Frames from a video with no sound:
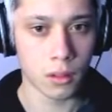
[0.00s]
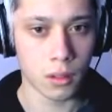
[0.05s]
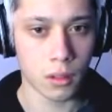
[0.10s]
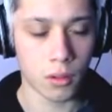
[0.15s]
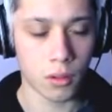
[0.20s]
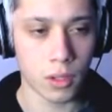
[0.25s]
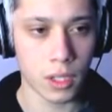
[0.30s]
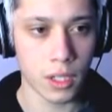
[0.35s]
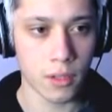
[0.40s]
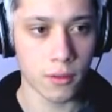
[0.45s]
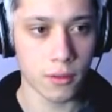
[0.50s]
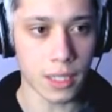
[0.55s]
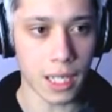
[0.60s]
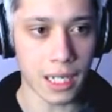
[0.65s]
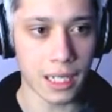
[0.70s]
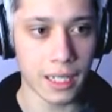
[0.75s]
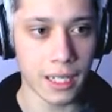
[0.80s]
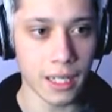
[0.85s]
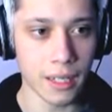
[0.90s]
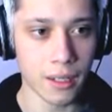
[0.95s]
O Jason tá
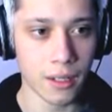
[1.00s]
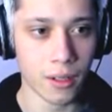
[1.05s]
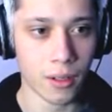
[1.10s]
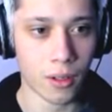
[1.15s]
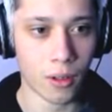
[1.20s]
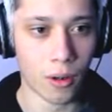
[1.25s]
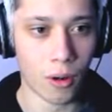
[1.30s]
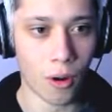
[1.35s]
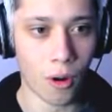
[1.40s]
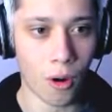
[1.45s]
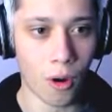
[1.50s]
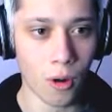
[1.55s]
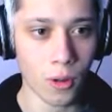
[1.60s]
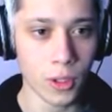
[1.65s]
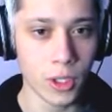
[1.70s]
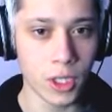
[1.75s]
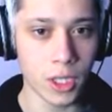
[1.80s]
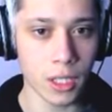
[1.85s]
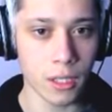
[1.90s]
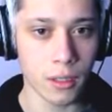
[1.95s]
ali. Oh,
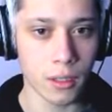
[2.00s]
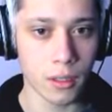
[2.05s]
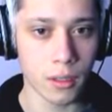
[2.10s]
shit.